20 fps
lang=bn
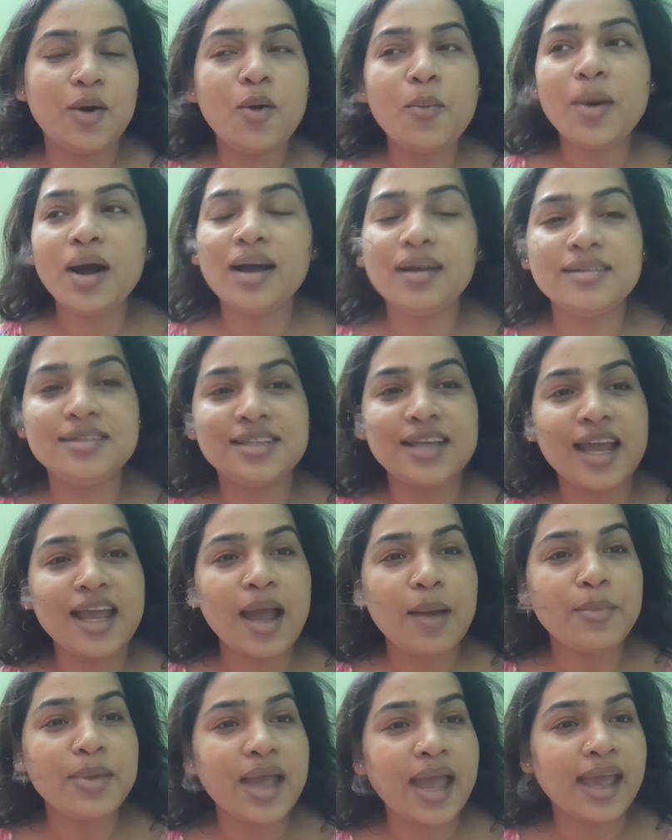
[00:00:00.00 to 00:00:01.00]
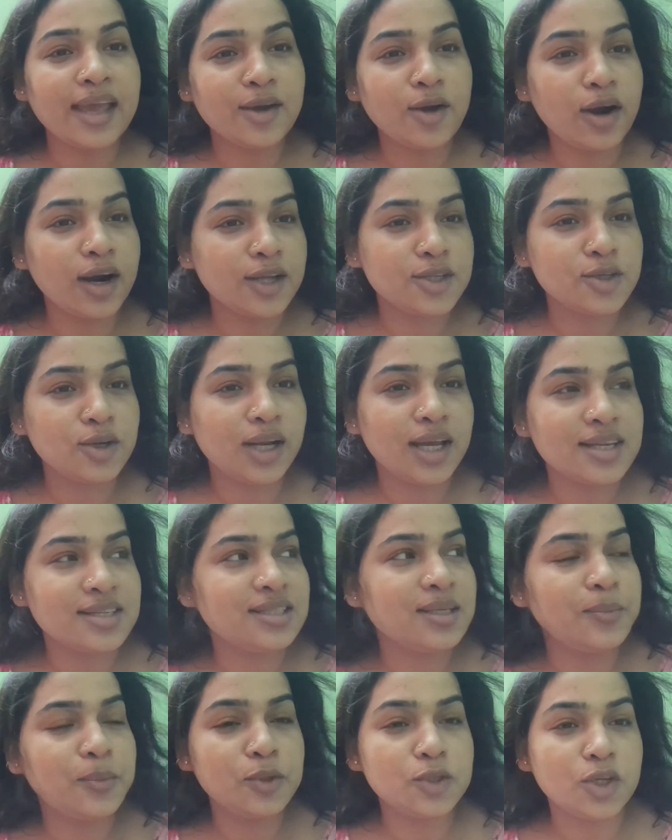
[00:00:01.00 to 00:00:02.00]
ও মা যে আমি এই ঘরে চলে
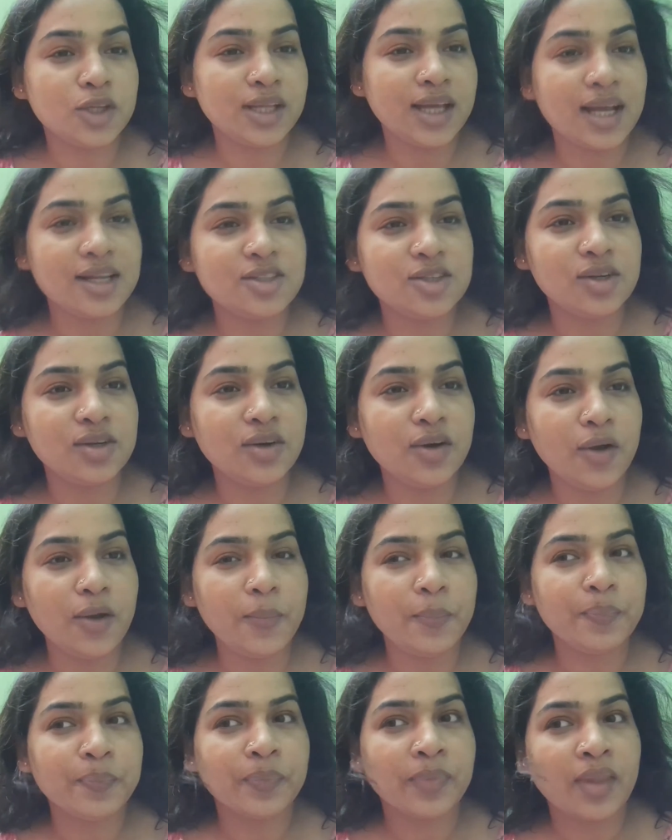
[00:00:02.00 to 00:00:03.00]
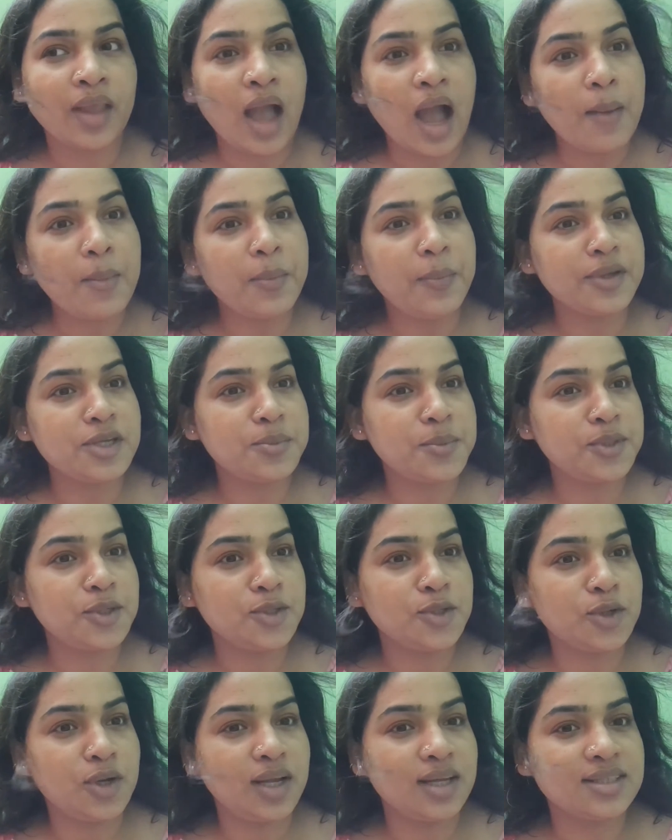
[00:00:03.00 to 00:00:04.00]
এসেছি পুজো দেওয়ার জন্য আমার পেছন
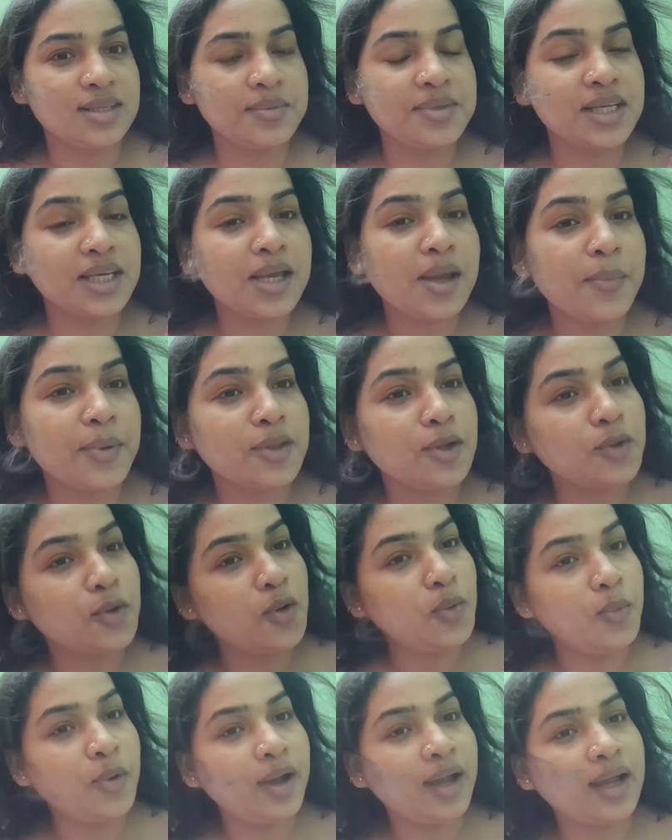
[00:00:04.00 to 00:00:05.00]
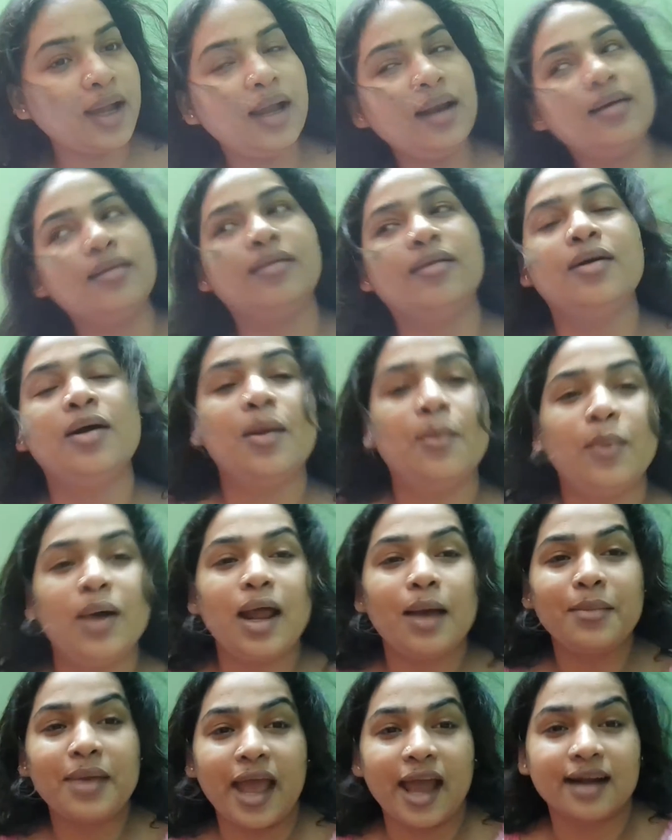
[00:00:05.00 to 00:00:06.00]
পেছন চলে আসছে আমি যে কী এবার তোর ঘুম হয়ে গেল
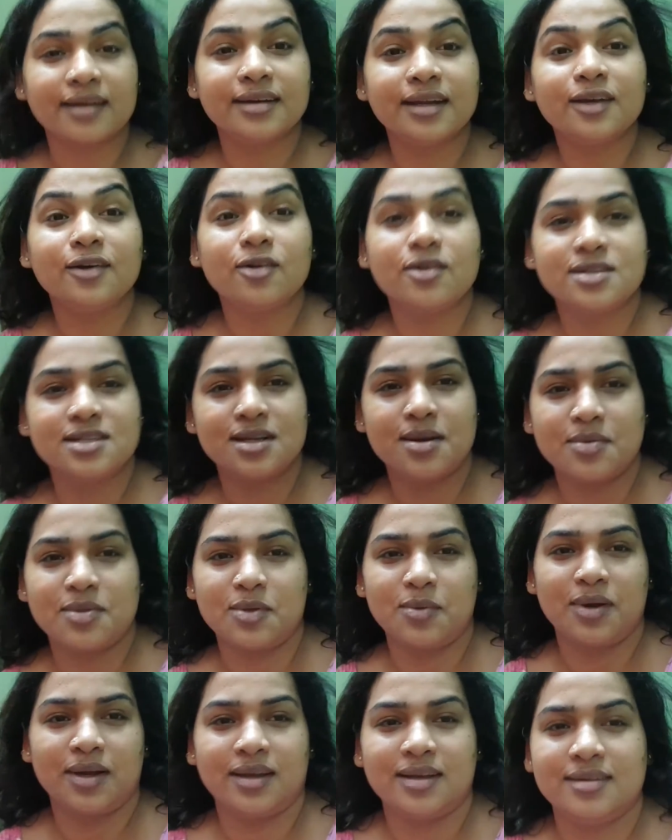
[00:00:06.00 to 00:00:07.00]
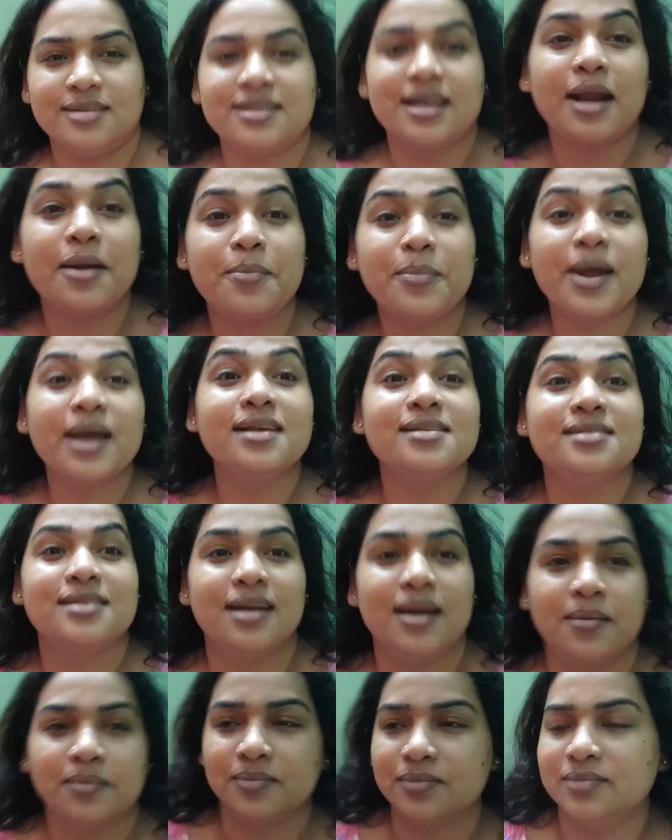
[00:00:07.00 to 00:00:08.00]
বলে আমি অ্যাক্টিং করছিলাম তোমাকে সারপ্রাইজ
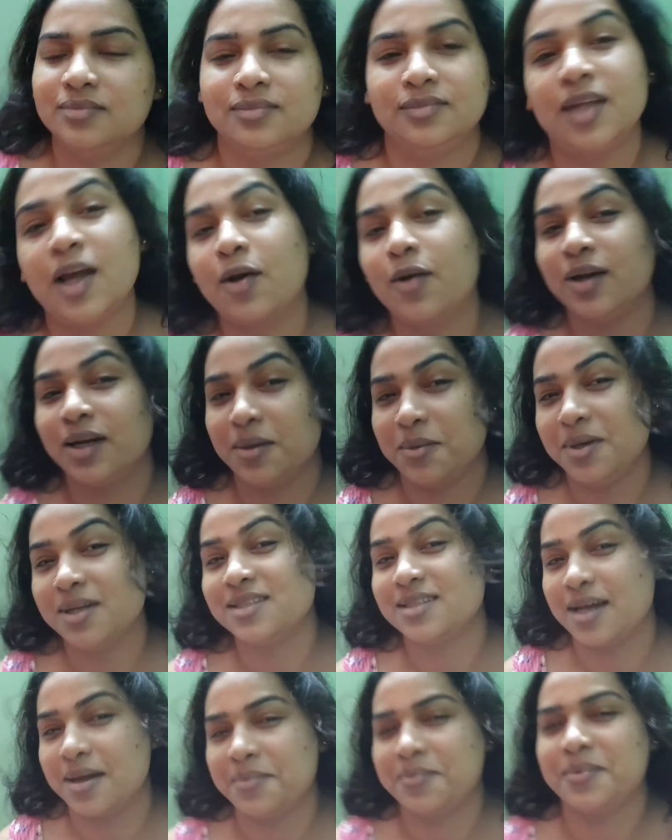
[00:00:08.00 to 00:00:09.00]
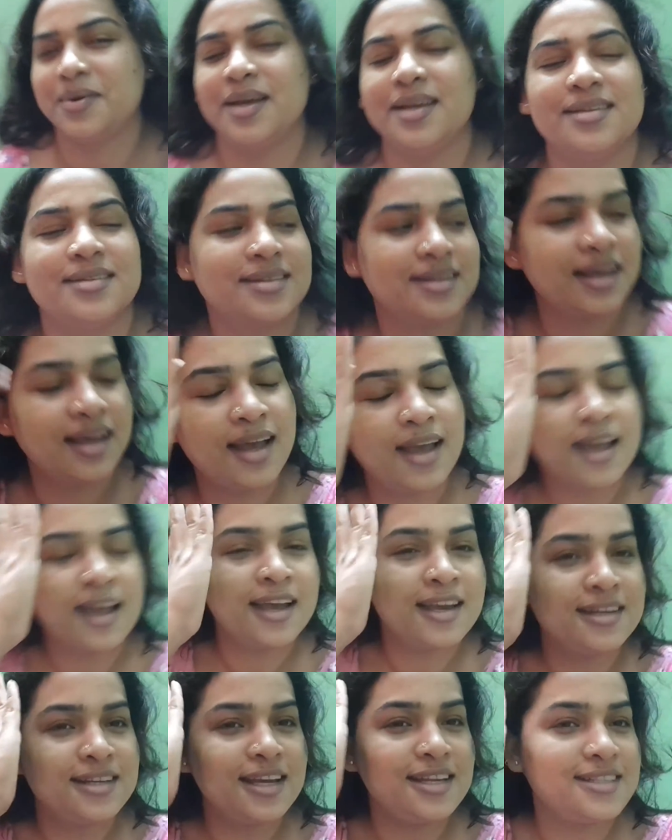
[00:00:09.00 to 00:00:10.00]
দিলাম দেখো এটা বলে সারপ্রাইজ
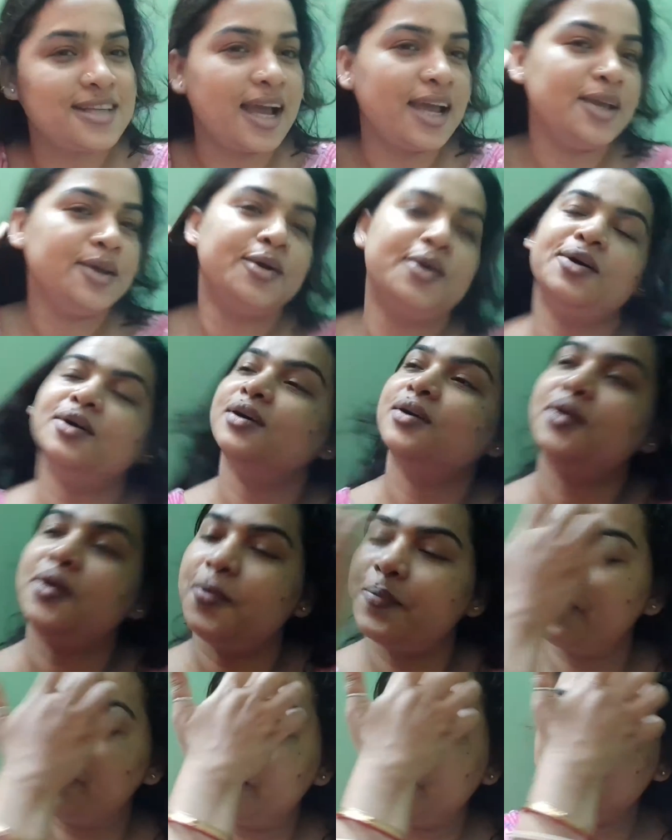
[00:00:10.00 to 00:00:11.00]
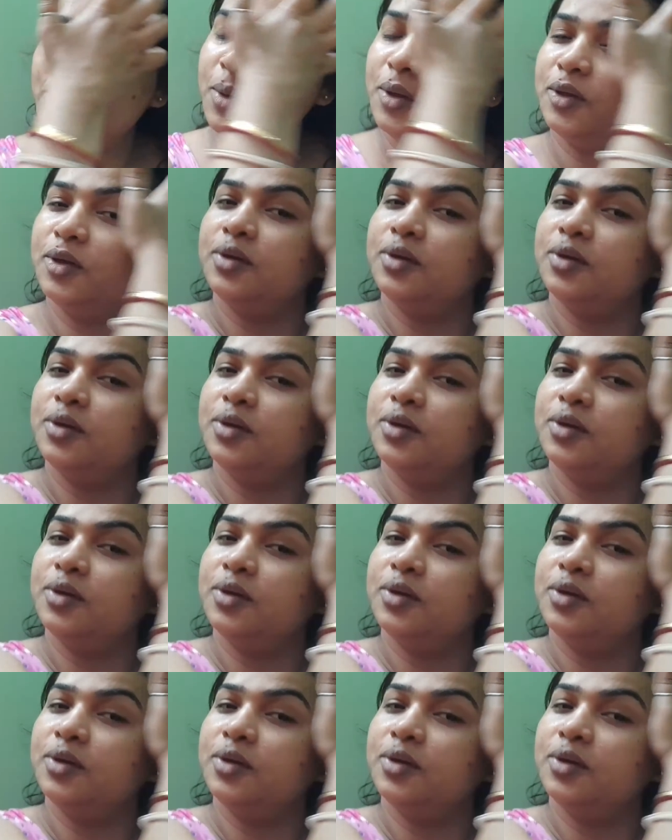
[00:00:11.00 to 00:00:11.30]
সে যাই হোক তোমার